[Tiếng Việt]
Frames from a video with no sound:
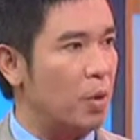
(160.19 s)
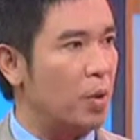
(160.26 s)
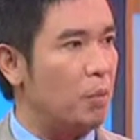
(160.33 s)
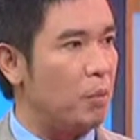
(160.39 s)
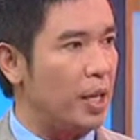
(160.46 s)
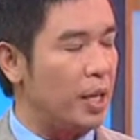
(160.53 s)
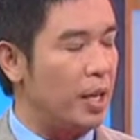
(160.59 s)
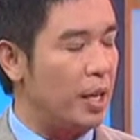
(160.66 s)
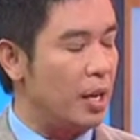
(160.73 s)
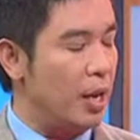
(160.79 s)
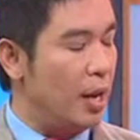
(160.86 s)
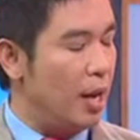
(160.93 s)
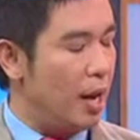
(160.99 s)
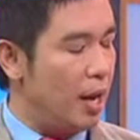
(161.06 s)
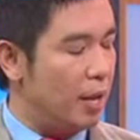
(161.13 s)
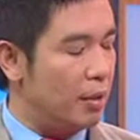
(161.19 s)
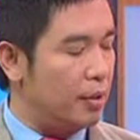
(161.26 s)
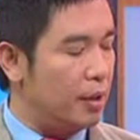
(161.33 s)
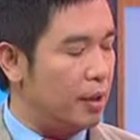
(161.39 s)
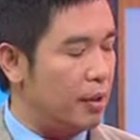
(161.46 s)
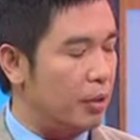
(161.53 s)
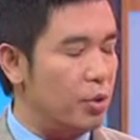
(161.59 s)
công ty. Yeah. Uh,
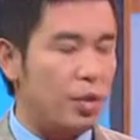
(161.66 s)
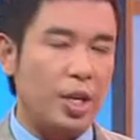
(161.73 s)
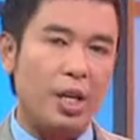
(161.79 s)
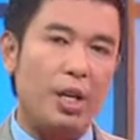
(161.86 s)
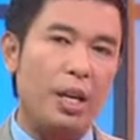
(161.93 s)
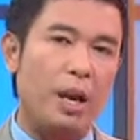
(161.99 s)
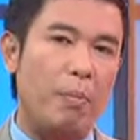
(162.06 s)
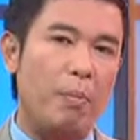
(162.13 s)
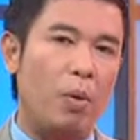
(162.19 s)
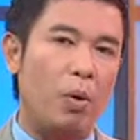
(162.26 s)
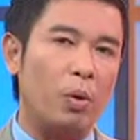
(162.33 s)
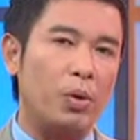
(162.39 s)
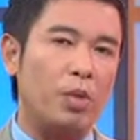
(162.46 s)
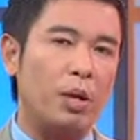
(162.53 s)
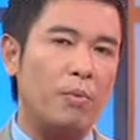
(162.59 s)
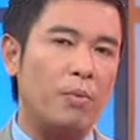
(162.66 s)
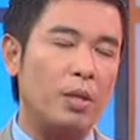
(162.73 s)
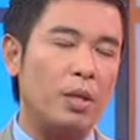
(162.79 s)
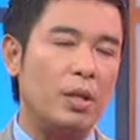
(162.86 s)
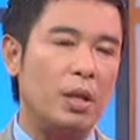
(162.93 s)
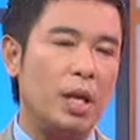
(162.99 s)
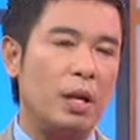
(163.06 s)
thì thưa chị là một trong
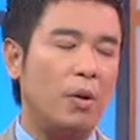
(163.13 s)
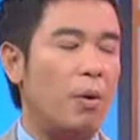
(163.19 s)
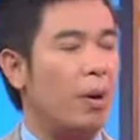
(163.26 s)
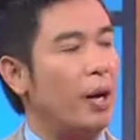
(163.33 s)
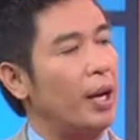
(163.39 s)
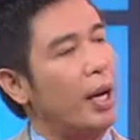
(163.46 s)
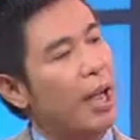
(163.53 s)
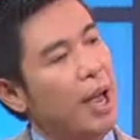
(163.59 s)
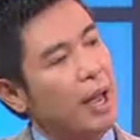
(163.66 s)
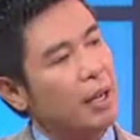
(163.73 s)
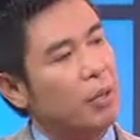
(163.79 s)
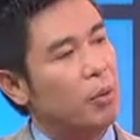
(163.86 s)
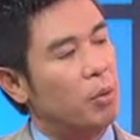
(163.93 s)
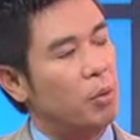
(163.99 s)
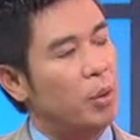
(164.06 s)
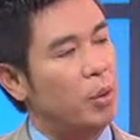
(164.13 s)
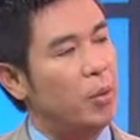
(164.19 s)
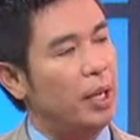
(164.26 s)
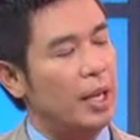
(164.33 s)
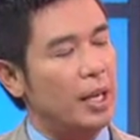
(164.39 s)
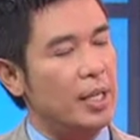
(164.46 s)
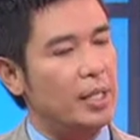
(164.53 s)
những cái câu hỏi khác của uh-huh.
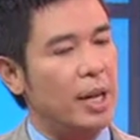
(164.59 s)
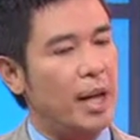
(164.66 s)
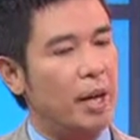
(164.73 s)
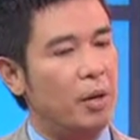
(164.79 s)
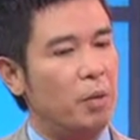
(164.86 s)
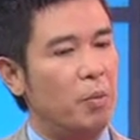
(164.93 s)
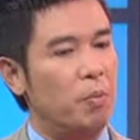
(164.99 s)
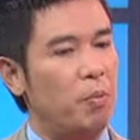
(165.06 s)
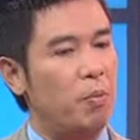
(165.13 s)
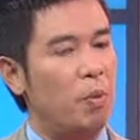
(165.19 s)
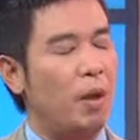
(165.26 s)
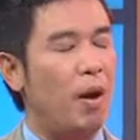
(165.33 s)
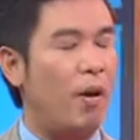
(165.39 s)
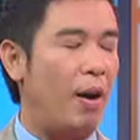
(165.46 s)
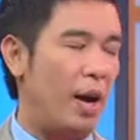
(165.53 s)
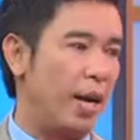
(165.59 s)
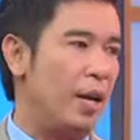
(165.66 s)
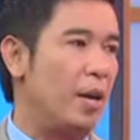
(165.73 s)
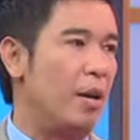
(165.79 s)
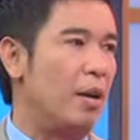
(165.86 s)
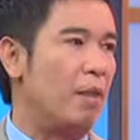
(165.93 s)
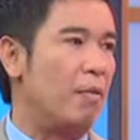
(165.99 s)
quý khán thính giả cũng muốn
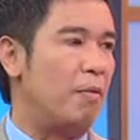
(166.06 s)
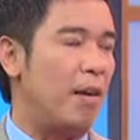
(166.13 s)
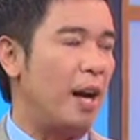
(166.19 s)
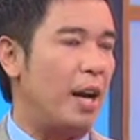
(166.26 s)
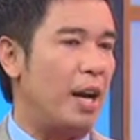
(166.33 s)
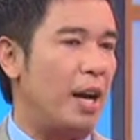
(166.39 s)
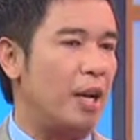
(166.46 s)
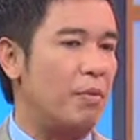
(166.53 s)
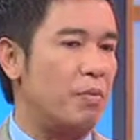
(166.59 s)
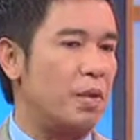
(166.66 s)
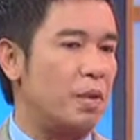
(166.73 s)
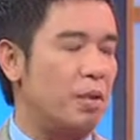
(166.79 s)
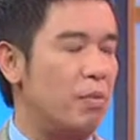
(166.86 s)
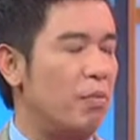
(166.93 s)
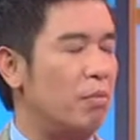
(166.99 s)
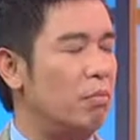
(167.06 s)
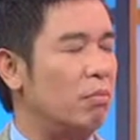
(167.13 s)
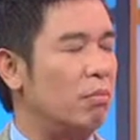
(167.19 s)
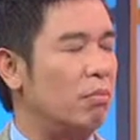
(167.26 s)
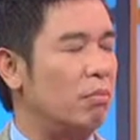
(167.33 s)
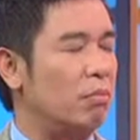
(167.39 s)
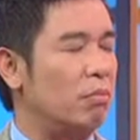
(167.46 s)
hỏi uh-huh. và
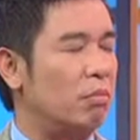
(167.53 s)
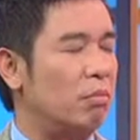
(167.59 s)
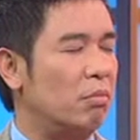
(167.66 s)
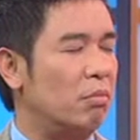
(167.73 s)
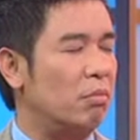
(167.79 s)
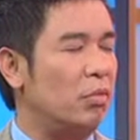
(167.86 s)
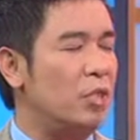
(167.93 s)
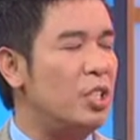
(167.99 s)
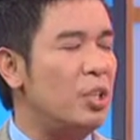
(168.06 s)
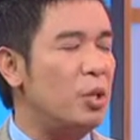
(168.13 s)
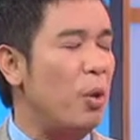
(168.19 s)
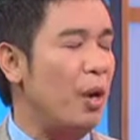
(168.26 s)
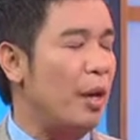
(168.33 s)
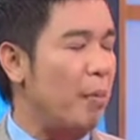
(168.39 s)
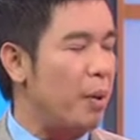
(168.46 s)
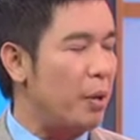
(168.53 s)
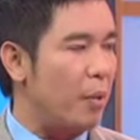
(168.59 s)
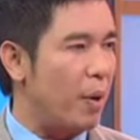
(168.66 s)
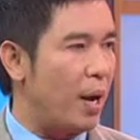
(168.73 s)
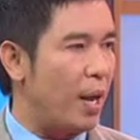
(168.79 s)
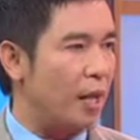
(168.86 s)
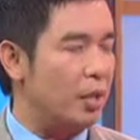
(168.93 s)
dư luận ở bên
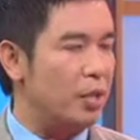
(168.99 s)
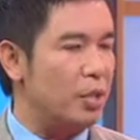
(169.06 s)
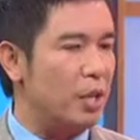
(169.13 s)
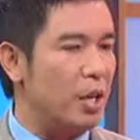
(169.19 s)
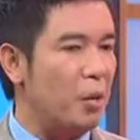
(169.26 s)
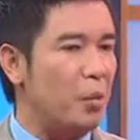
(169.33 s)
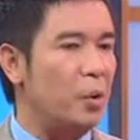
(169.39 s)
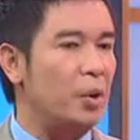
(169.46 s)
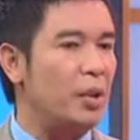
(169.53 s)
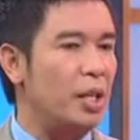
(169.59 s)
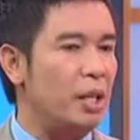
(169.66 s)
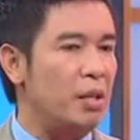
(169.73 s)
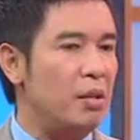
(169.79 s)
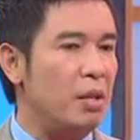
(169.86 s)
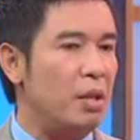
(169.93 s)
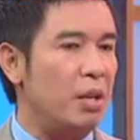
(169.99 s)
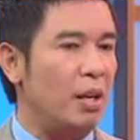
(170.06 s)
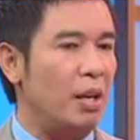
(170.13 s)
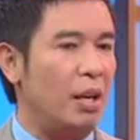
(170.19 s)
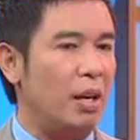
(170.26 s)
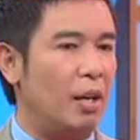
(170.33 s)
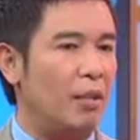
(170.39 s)
ngoài, những cái nguồn tin
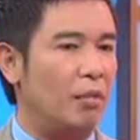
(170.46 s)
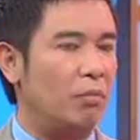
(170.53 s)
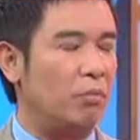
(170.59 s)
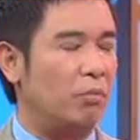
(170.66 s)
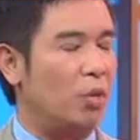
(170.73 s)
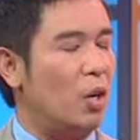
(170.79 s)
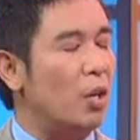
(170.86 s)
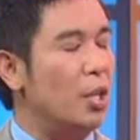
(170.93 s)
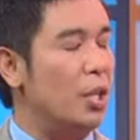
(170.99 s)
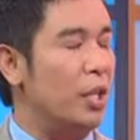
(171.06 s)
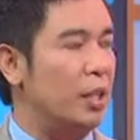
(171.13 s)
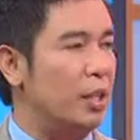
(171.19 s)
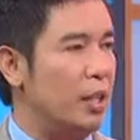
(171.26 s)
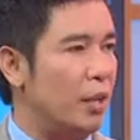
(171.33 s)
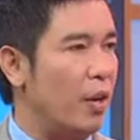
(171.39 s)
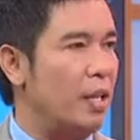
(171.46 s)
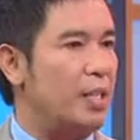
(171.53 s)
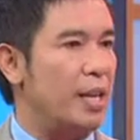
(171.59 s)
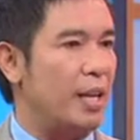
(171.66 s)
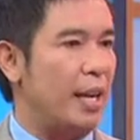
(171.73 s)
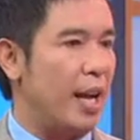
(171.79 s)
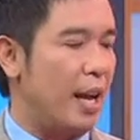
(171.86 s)
uh, có người thì nói
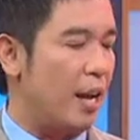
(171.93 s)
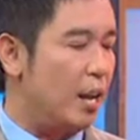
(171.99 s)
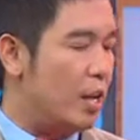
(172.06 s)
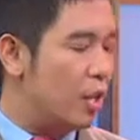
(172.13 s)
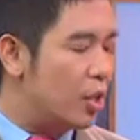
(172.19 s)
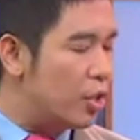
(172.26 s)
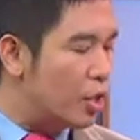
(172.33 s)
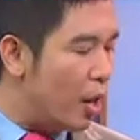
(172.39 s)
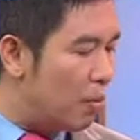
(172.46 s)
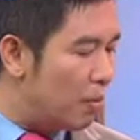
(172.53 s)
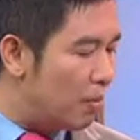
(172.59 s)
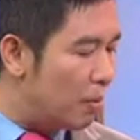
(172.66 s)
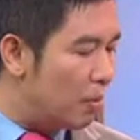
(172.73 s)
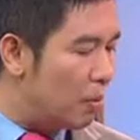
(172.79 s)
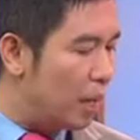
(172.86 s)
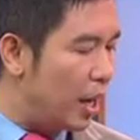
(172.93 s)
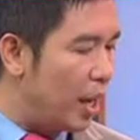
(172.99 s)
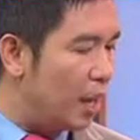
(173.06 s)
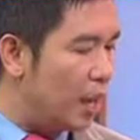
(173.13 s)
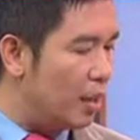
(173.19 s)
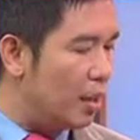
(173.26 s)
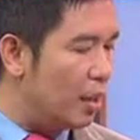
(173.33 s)
rằng là trong
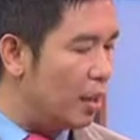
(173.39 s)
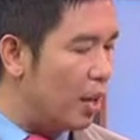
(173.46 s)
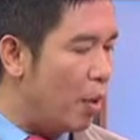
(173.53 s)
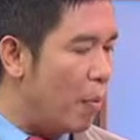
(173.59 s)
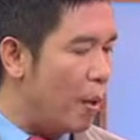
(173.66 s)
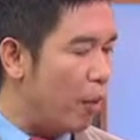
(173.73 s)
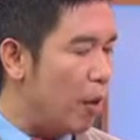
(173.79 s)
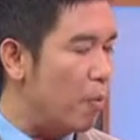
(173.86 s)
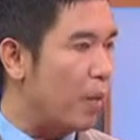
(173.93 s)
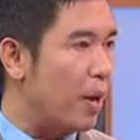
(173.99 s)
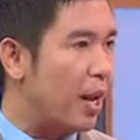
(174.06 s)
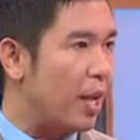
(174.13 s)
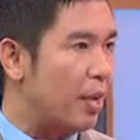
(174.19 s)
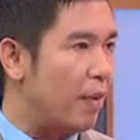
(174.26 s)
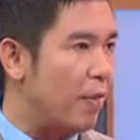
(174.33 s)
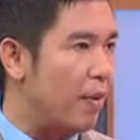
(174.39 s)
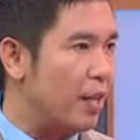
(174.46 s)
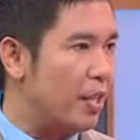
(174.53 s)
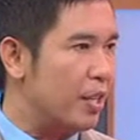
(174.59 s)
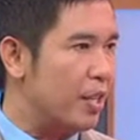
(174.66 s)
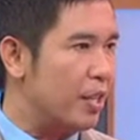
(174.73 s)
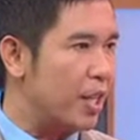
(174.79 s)
cái tế bào gốc này
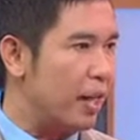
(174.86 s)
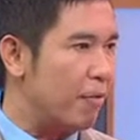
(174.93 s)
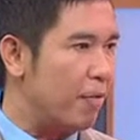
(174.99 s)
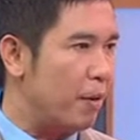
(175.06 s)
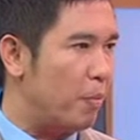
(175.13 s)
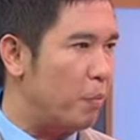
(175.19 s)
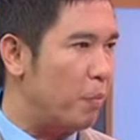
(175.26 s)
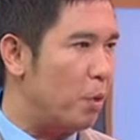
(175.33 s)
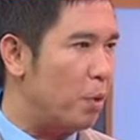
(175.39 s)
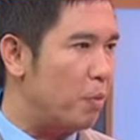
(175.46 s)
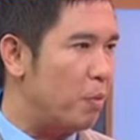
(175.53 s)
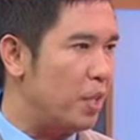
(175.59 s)
và những cái sản phẩm của công